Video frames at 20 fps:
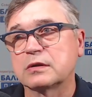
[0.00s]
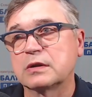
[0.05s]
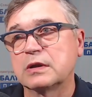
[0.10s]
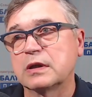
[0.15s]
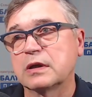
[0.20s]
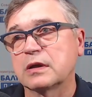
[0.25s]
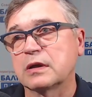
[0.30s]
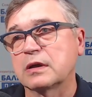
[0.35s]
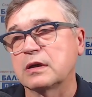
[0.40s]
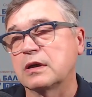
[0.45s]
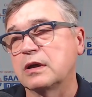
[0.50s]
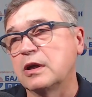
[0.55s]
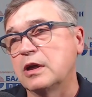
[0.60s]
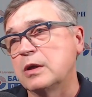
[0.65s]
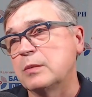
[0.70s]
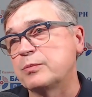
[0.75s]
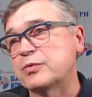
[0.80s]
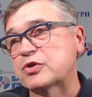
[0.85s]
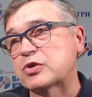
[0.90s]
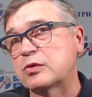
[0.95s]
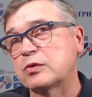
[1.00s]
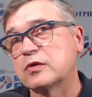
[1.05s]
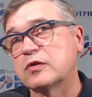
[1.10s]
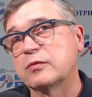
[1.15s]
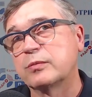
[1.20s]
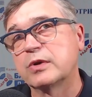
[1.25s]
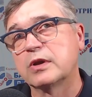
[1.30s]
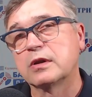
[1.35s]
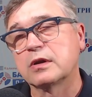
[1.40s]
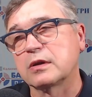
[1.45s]
для
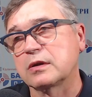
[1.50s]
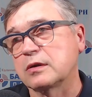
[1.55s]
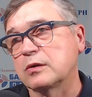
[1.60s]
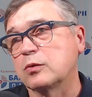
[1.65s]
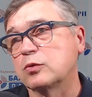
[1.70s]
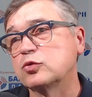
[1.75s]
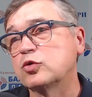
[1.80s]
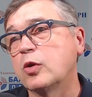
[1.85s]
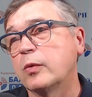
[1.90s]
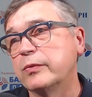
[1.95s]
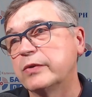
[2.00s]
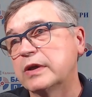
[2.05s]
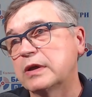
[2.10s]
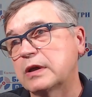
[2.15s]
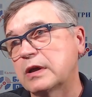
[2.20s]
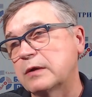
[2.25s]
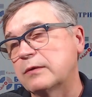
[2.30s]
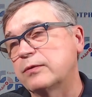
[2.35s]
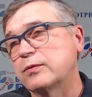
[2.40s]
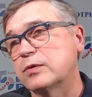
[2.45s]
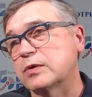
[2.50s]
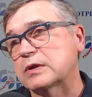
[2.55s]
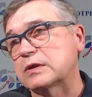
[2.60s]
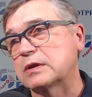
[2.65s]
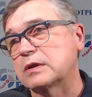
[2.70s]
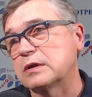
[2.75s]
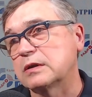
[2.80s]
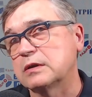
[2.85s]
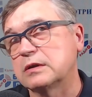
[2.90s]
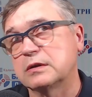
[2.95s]
пешеходов было удобно и
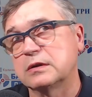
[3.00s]
комфортно.